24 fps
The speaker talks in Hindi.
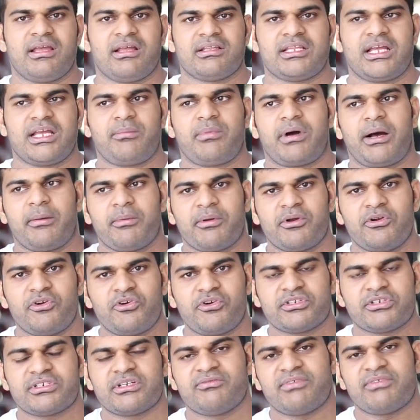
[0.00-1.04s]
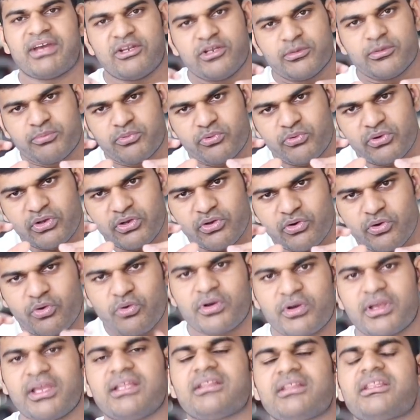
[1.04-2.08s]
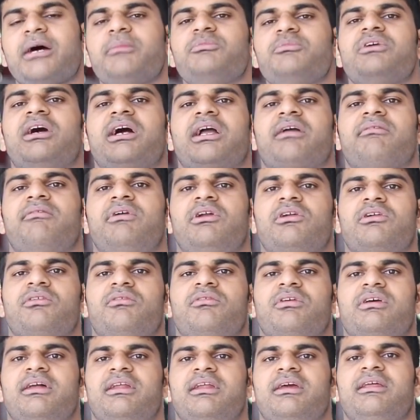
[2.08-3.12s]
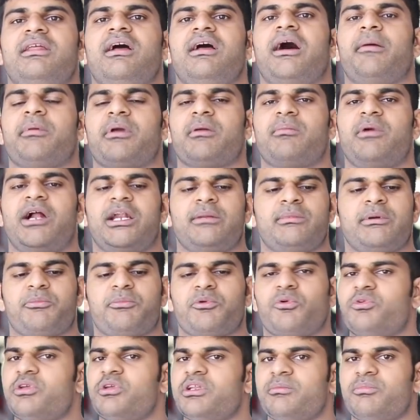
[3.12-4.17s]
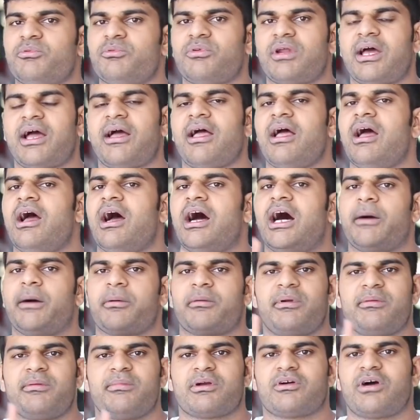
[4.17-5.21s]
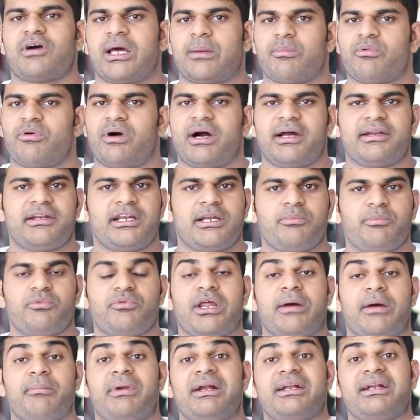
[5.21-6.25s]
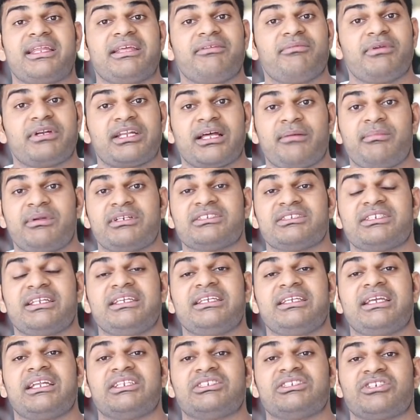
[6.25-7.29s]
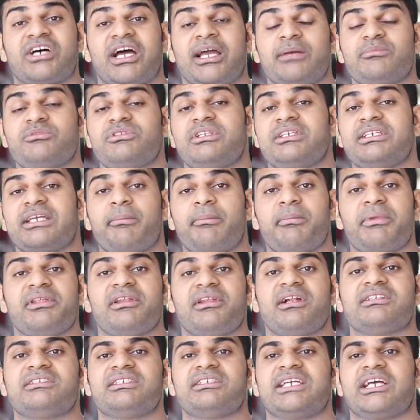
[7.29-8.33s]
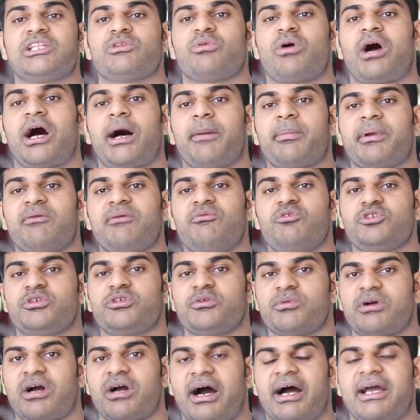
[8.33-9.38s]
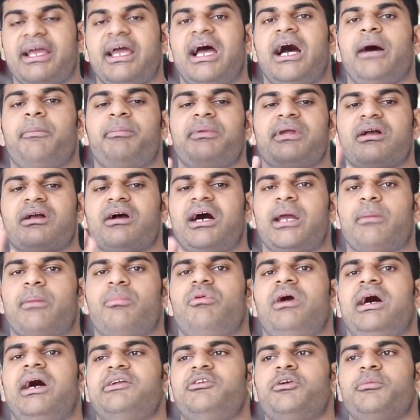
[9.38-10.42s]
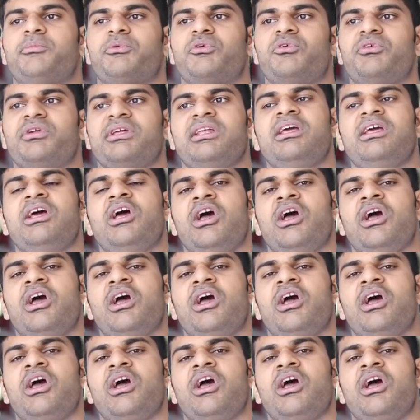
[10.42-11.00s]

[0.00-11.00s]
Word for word: जब आपकी न्यूट्रिशन वैल्यू पूरी होगी तब जाके वर्कआउट करेगी ना आपकी बॉडी में प्रोटीन पूरा है आपकी बॉडी में कार्बोहाइड्रेट पूरा है मल्टी विटामिन नहीं है इंजाइम्स नहीं है मिनरल्स नहीं है तो आपके वो जो खाया आपने कार्बोहाइड्रेट प्रोटीन